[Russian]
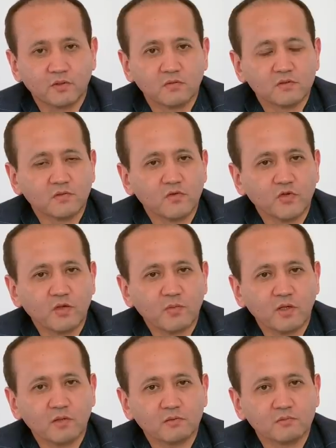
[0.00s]
В свое
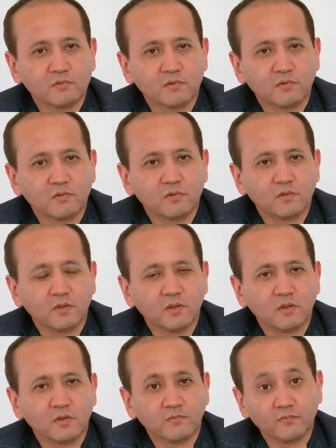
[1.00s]
время, э,
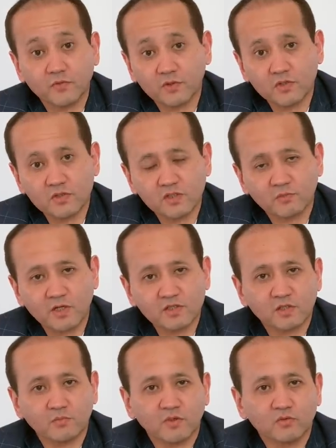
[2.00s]
в
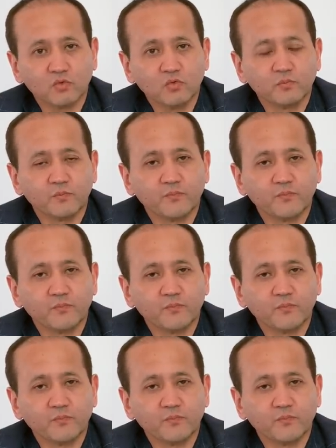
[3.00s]
2017 году,